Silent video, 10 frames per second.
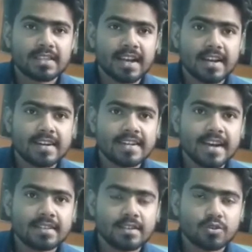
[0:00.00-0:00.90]
সেখানে
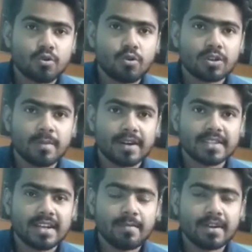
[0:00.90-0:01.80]
ডিটেলস শো করতে
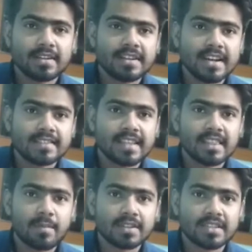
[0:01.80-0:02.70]
পারছি না বা ডিটেলস
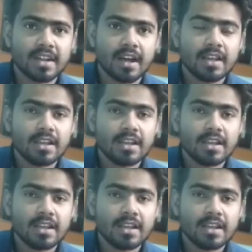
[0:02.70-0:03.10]
দেখতে পারছি না